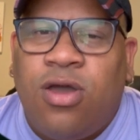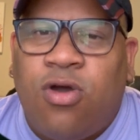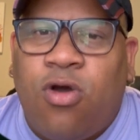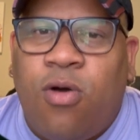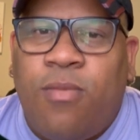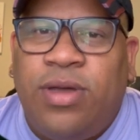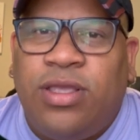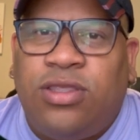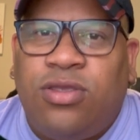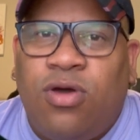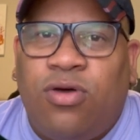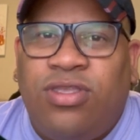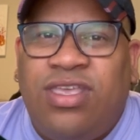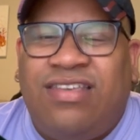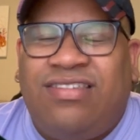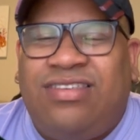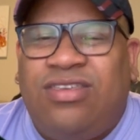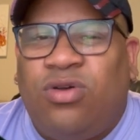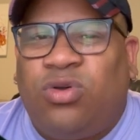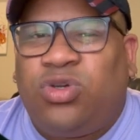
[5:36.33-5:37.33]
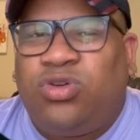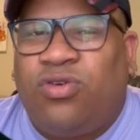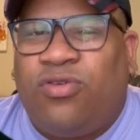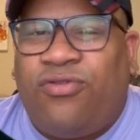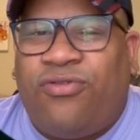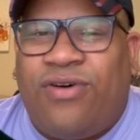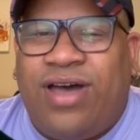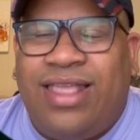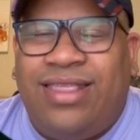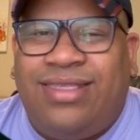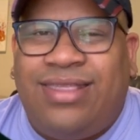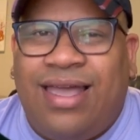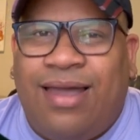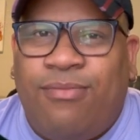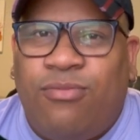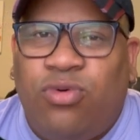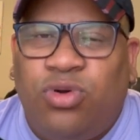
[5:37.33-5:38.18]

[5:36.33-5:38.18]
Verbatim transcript: cometió 18 faltas,